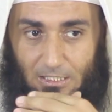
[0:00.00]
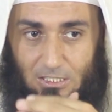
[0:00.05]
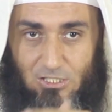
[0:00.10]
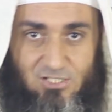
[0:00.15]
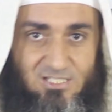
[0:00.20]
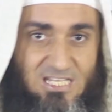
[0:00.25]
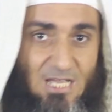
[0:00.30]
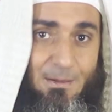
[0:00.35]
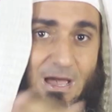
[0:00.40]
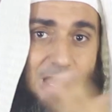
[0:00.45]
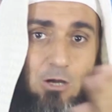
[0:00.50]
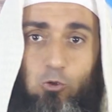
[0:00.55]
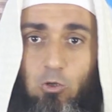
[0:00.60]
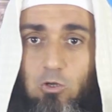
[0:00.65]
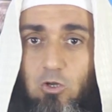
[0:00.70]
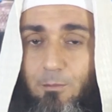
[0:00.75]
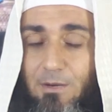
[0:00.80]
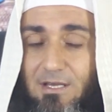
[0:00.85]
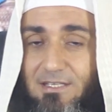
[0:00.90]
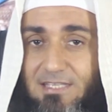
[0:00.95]
اجتمع
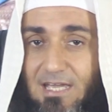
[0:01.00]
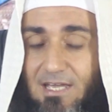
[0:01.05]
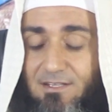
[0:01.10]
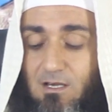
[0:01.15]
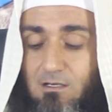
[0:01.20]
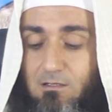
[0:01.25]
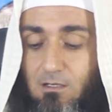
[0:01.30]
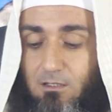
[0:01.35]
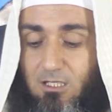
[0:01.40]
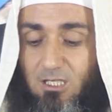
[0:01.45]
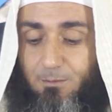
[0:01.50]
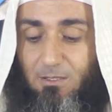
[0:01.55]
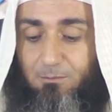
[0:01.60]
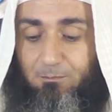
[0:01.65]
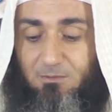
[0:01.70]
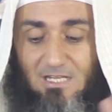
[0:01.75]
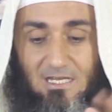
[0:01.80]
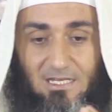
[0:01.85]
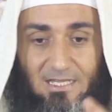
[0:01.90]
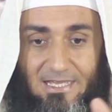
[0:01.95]
كل من كان قريبا
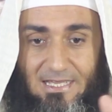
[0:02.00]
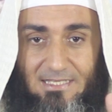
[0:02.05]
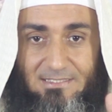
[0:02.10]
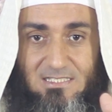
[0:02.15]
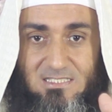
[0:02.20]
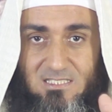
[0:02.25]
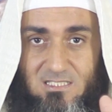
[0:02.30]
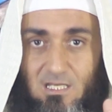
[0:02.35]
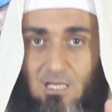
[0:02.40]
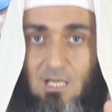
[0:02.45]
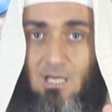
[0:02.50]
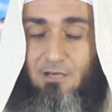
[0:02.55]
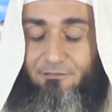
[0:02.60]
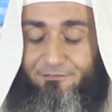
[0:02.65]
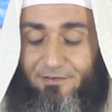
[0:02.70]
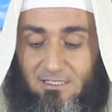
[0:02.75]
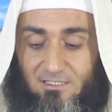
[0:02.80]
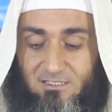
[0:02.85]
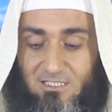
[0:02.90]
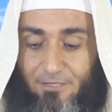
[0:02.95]
من الحادث
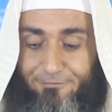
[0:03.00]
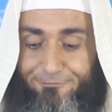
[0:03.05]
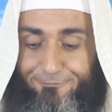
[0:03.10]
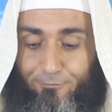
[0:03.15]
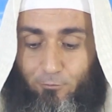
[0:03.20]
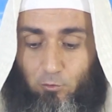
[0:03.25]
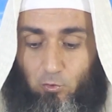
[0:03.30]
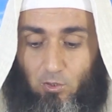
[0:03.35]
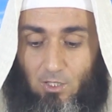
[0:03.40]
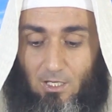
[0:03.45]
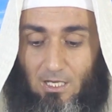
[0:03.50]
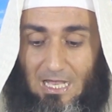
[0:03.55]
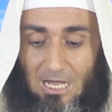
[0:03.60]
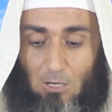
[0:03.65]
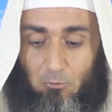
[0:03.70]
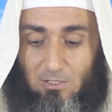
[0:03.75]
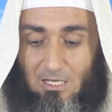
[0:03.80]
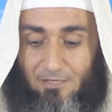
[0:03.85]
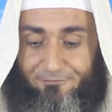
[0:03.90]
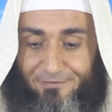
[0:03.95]
فالتفوا
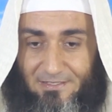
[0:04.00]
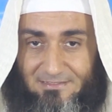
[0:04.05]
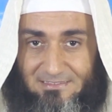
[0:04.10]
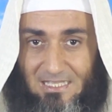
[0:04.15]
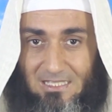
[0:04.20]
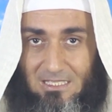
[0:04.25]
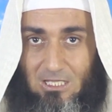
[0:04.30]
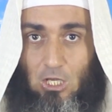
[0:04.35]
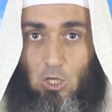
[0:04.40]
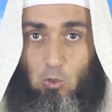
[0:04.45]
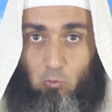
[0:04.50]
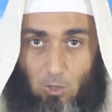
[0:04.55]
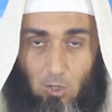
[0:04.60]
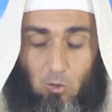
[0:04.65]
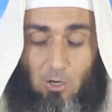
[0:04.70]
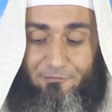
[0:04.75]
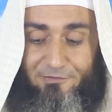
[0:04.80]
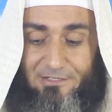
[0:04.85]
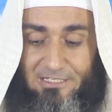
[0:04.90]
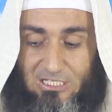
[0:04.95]
حول الفتى
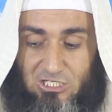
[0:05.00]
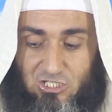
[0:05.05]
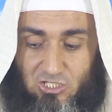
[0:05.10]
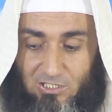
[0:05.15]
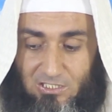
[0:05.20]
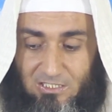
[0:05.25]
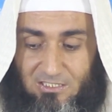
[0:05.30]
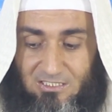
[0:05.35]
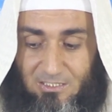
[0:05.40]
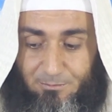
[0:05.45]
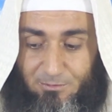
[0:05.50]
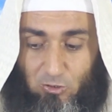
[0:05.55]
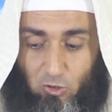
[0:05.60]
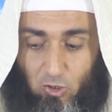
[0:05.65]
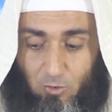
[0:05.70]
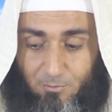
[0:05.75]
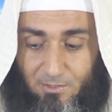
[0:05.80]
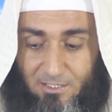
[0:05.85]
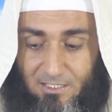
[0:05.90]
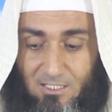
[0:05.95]
وهو في العشرين من
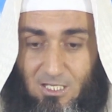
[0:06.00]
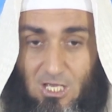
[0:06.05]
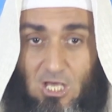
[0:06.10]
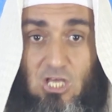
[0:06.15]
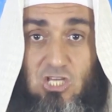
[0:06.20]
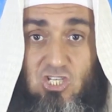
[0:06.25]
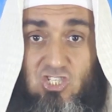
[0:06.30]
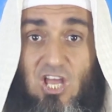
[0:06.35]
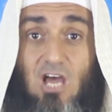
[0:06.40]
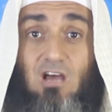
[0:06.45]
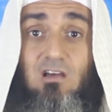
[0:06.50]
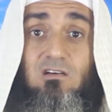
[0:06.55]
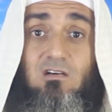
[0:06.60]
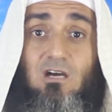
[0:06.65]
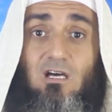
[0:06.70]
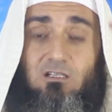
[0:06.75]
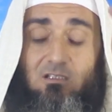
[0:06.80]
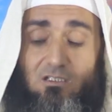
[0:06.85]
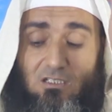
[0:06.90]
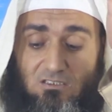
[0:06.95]
عمره
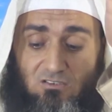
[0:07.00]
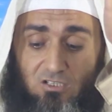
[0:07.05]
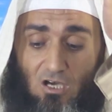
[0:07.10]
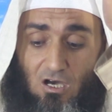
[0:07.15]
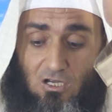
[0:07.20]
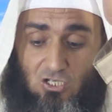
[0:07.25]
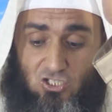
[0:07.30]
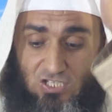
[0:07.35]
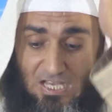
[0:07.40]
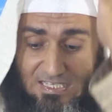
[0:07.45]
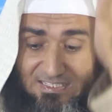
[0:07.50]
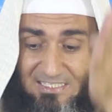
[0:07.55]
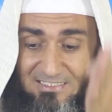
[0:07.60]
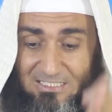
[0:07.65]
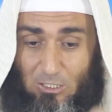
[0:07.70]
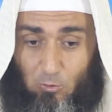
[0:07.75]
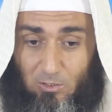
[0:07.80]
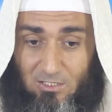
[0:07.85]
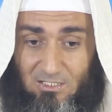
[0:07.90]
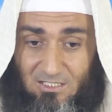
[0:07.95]
شق القطار
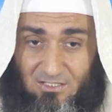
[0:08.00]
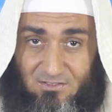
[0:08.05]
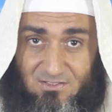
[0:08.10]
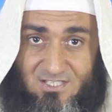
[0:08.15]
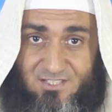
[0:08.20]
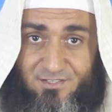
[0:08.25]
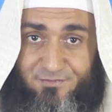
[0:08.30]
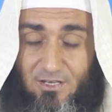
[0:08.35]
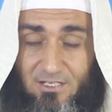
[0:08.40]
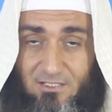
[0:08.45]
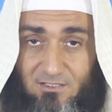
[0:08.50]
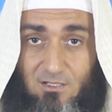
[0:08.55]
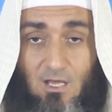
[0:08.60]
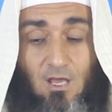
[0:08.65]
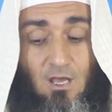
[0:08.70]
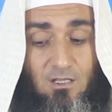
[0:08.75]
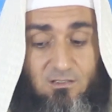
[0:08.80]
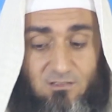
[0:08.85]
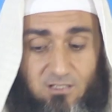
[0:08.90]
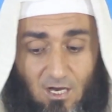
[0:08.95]
جسده إلى نصفين
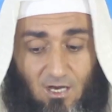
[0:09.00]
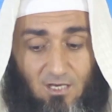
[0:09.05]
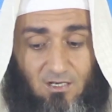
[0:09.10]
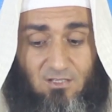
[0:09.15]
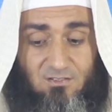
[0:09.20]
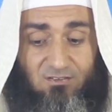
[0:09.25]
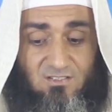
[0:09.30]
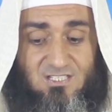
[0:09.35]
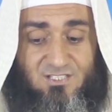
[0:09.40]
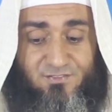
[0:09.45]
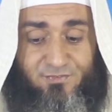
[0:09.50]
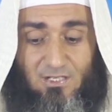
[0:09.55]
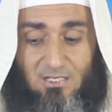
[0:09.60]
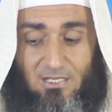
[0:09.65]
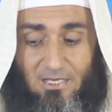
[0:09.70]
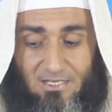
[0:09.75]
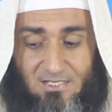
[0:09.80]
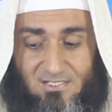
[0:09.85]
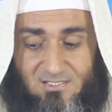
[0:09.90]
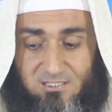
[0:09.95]
طار النصف
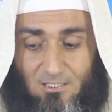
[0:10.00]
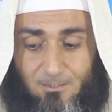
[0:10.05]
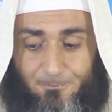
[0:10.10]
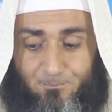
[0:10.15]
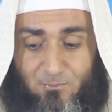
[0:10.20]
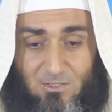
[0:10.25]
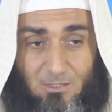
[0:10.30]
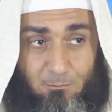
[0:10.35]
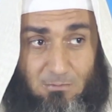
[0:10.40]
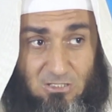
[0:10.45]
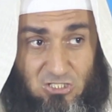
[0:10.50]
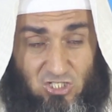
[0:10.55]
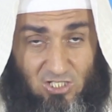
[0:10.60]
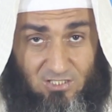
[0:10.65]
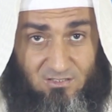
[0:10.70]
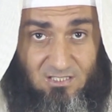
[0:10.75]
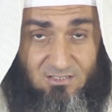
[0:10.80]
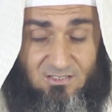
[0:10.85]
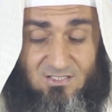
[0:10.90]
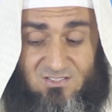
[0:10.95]
الأيسر من
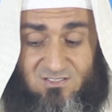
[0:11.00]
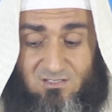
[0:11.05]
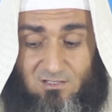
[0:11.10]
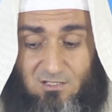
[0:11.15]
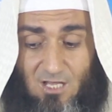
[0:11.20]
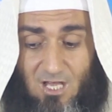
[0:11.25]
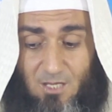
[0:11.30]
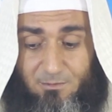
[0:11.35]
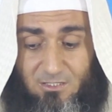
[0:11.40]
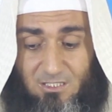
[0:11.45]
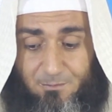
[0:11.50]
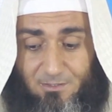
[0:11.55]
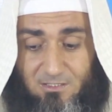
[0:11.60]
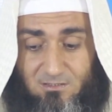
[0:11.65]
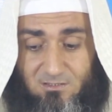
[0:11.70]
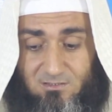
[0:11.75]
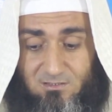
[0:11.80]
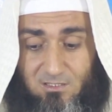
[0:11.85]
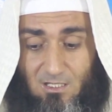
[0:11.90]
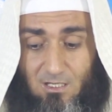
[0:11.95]
شدة اصطدامه
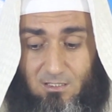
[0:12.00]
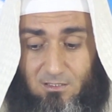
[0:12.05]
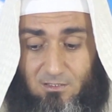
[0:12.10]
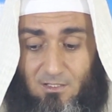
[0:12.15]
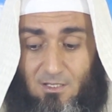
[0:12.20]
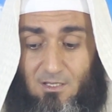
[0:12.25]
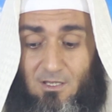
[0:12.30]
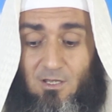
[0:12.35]
بالقطار